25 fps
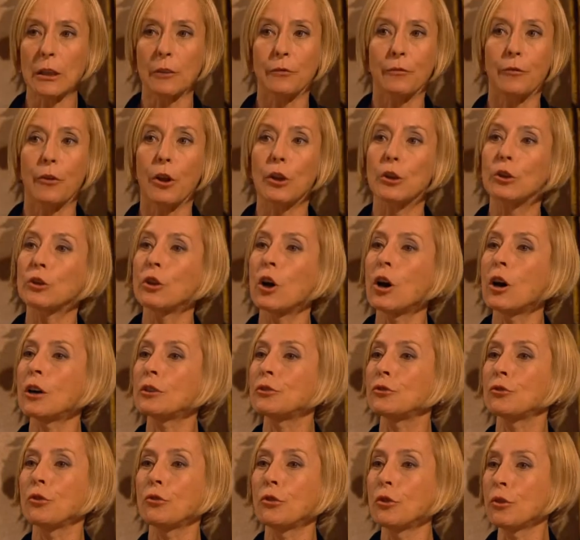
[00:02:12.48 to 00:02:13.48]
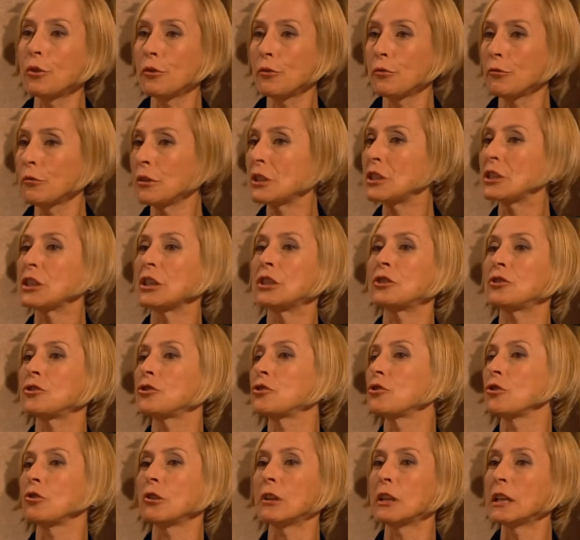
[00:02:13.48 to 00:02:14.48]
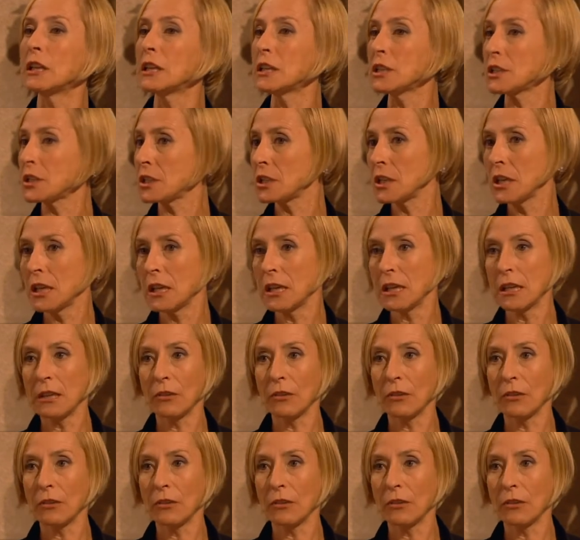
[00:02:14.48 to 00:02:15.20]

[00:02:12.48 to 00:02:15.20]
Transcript: Aquele folclore todo, as lantejoulas,